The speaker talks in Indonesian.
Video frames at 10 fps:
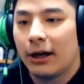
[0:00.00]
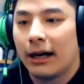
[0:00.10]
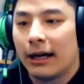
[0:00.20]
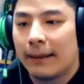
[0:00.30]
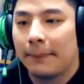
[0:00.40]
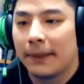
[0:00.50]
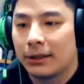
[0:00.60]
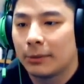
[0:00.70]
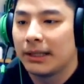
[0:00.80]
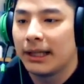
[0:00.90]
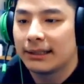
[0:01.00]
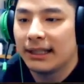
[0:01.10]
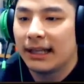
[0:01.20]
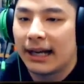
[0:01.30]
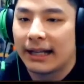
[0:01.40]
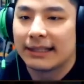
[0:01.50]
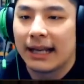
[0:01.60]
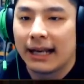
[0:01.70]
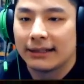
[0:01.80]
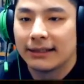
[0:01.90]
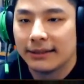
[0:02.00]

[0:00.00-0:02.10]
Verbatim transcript: kalau nggak dapet top 3 sih ada yang salah guys